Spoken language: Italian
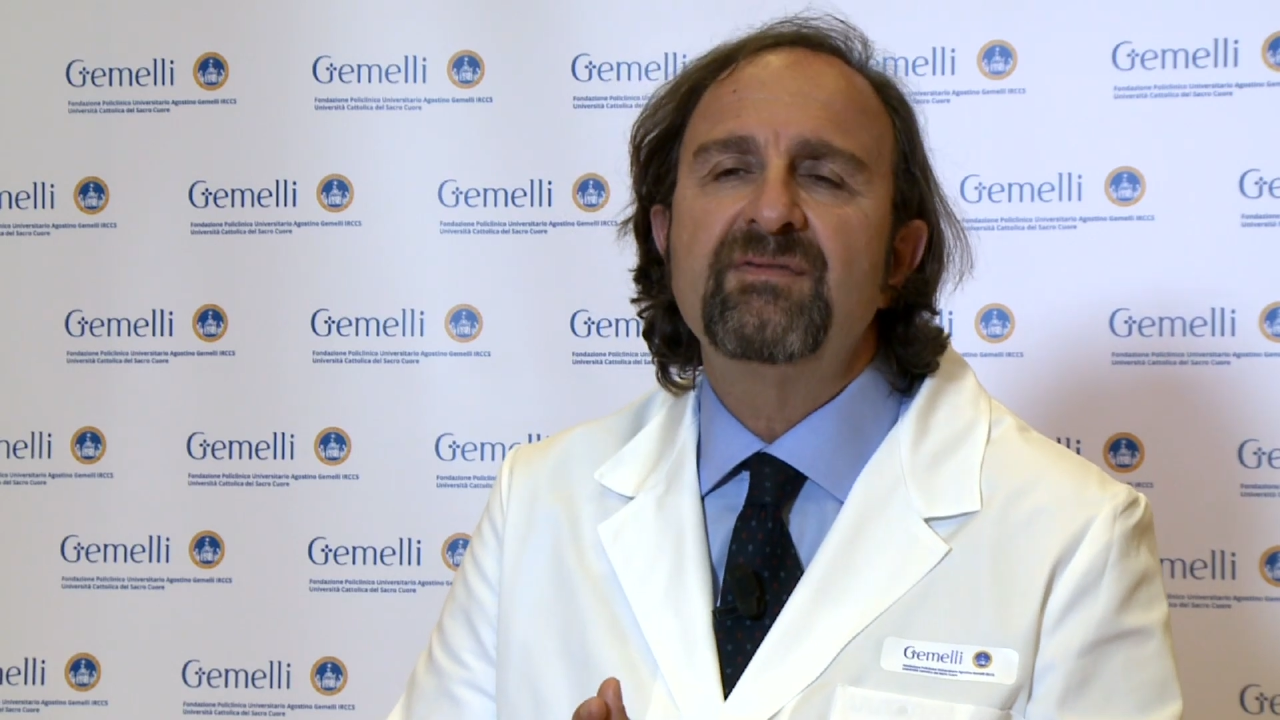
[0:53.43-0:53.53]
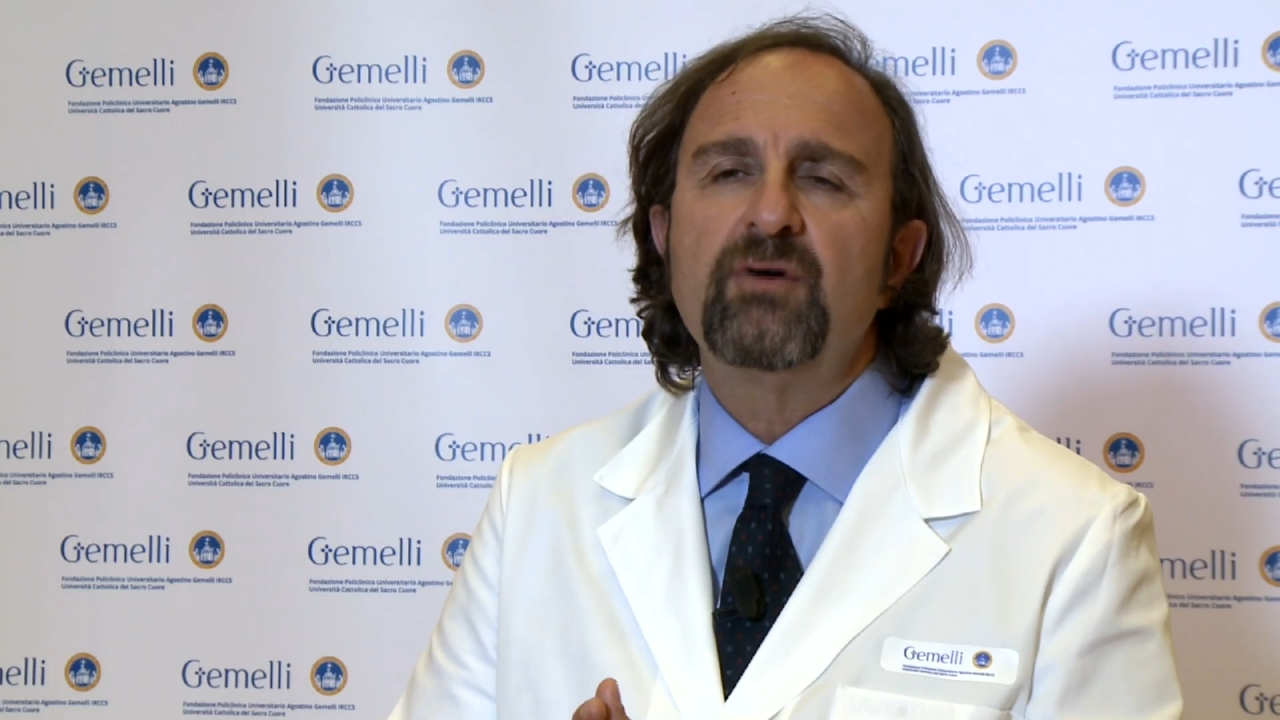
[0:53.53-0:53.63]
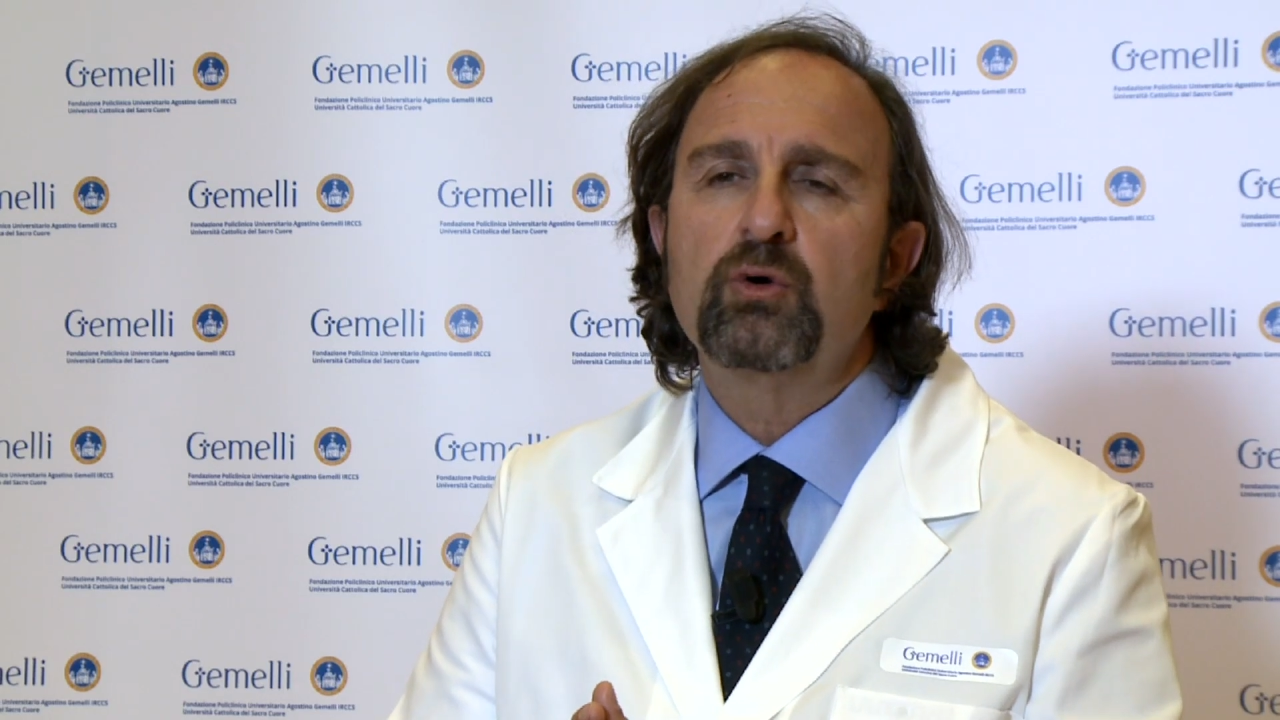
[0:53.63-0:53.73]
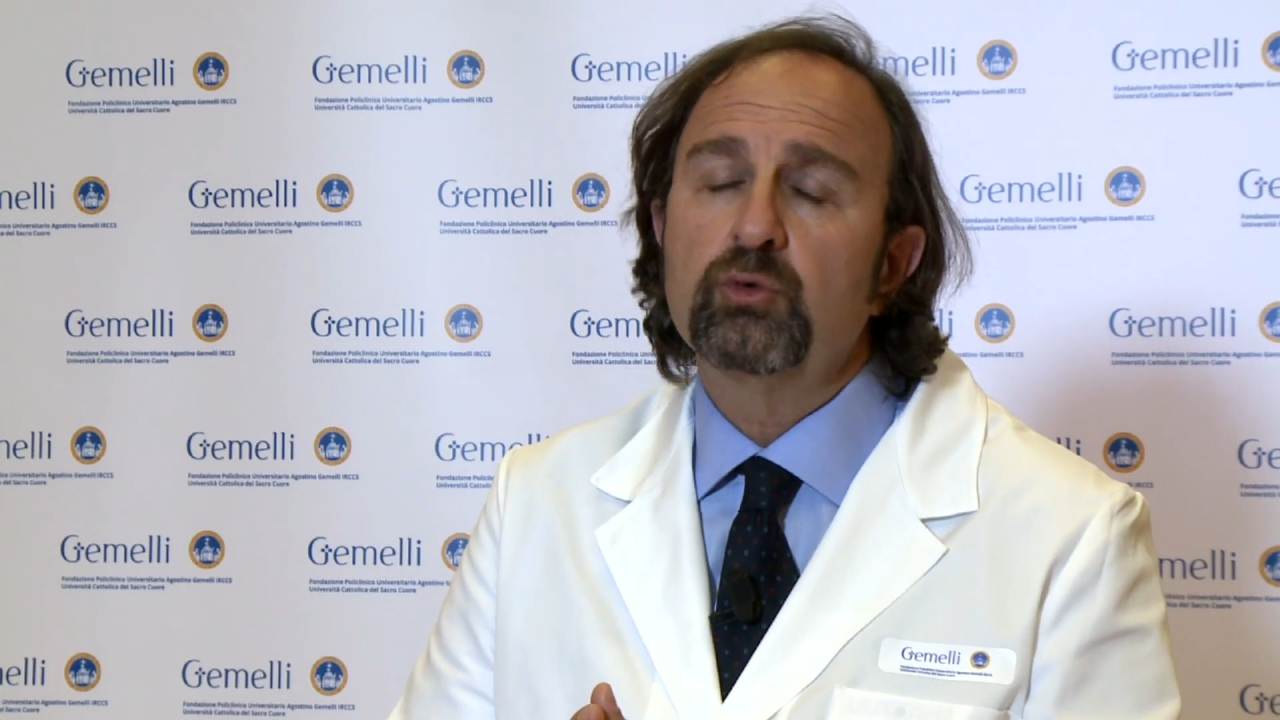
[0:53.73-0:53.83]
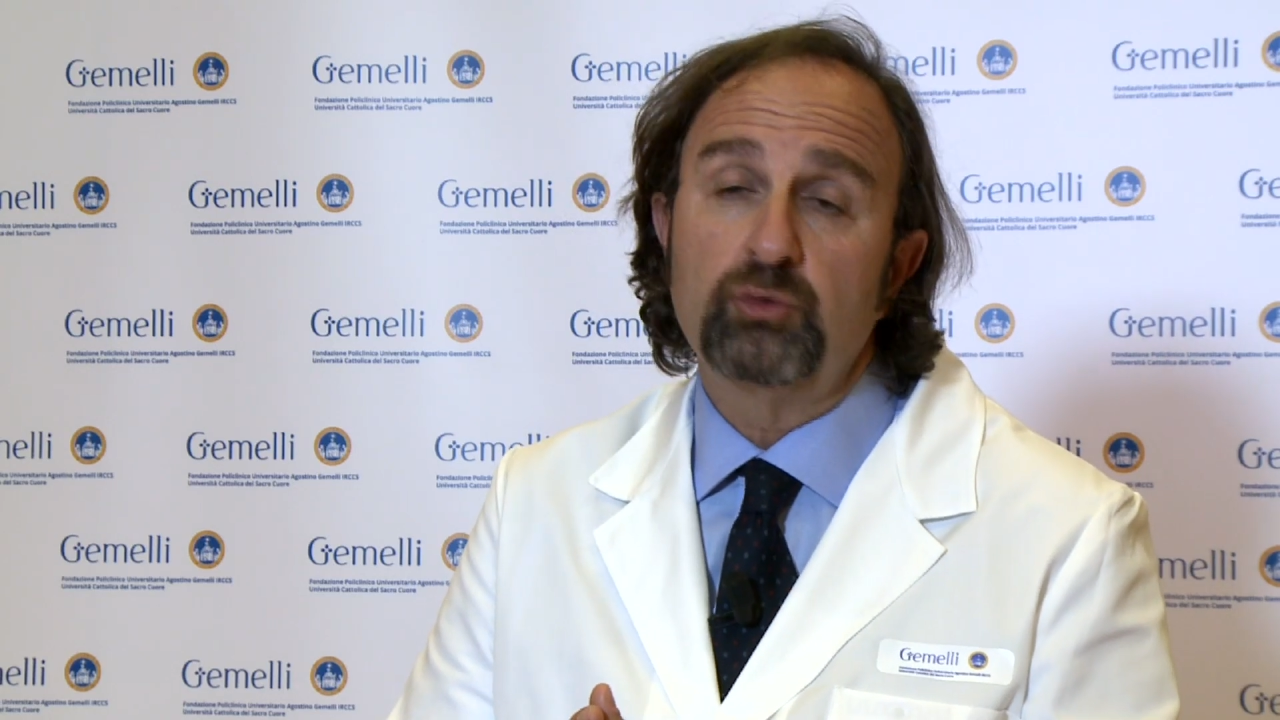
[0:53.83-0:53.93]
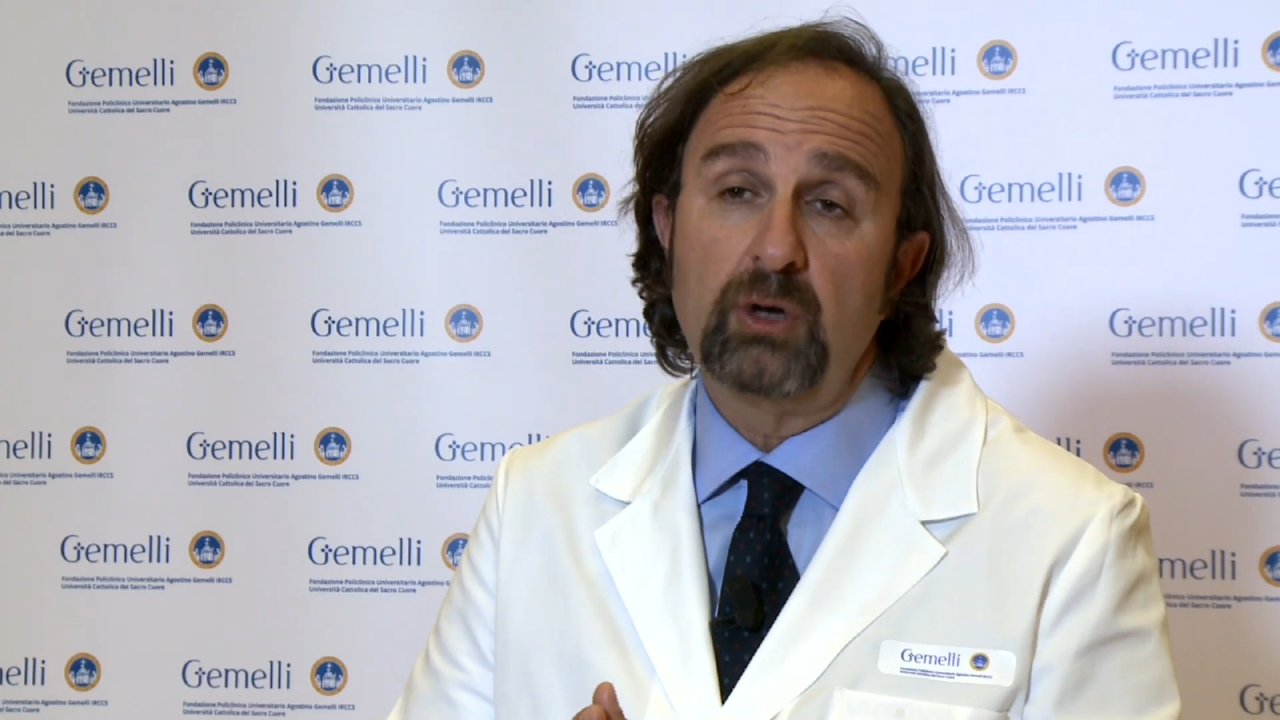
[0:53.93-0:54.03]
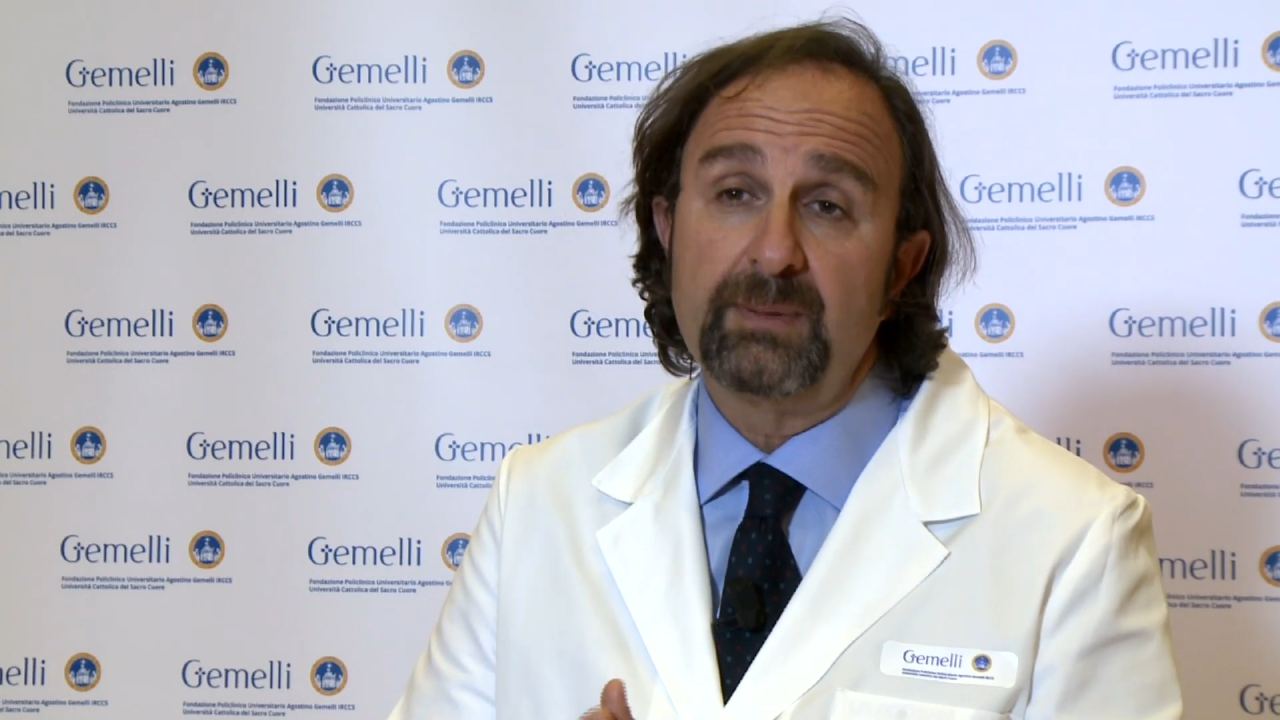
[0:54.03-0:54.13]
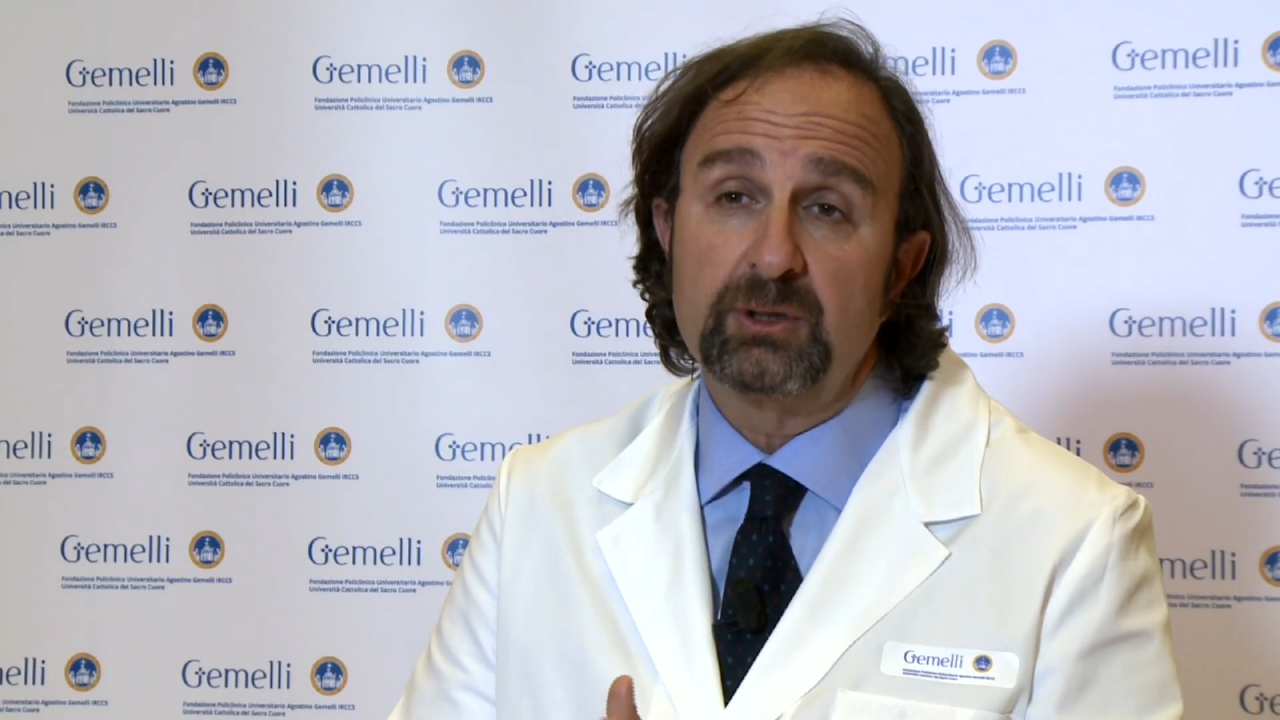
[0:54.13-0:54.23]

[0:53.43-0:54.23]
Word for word: focus sulle